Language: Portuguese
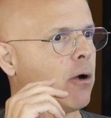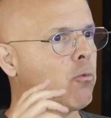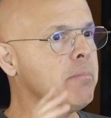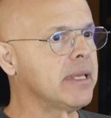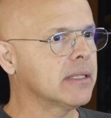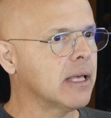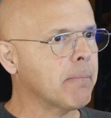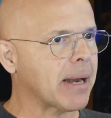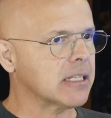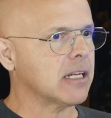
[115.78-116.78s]
comida em
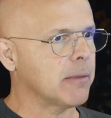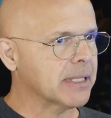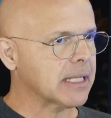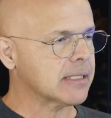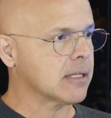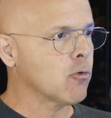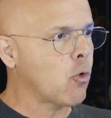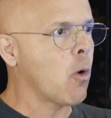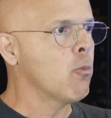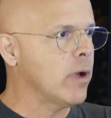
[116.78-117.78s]
praça de alimentação
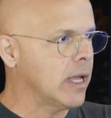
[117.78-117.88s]
como